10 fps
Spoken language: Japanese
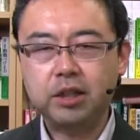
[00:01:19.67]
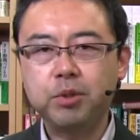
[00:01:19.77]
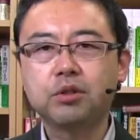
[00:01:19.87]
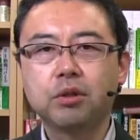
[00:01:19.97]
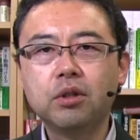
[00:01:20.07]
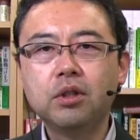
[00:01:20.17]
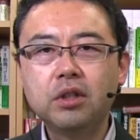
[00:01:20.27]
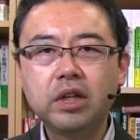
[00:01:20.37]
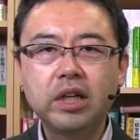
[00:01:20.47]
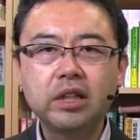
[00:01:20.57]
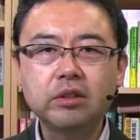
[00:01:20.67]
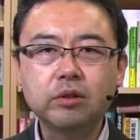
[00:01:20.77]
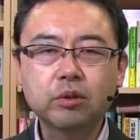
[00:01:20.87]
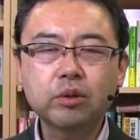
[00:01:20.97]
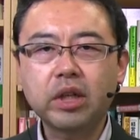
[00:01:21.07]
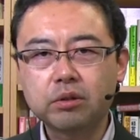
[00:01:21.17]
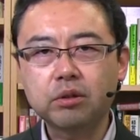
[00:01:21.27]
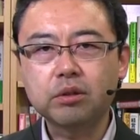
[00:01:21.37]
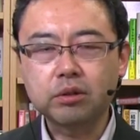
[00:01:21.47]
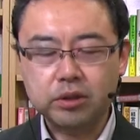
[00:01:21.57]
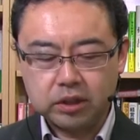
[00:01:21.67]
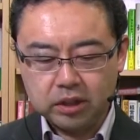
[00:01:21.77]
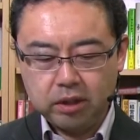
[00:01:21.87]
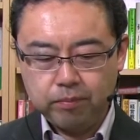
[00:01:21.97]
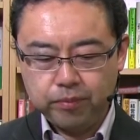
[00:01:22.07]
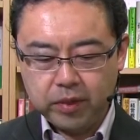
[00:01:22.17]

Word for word: えてみるということをやるということですね。